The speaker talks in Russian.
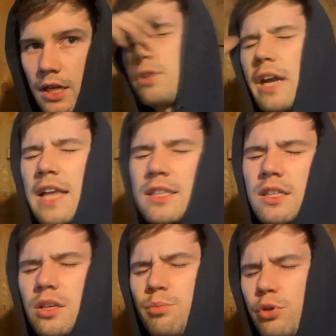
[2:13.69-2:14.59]

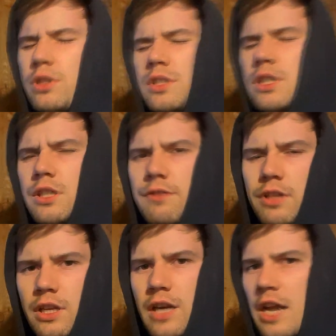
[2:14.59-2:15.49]
Ранние и поздние
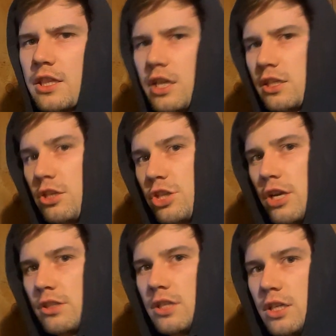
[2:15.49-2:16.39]
дверные карты
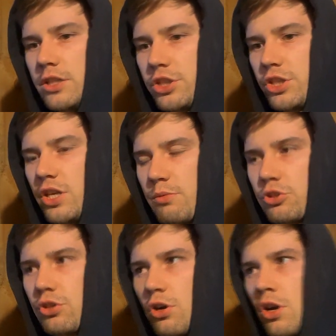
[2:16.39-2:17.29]
различаются лишь тем,
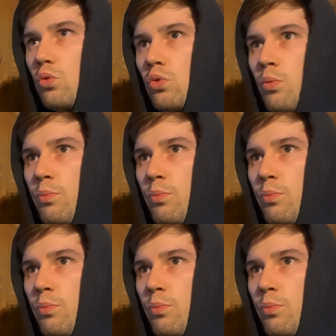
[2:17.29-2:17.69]
что у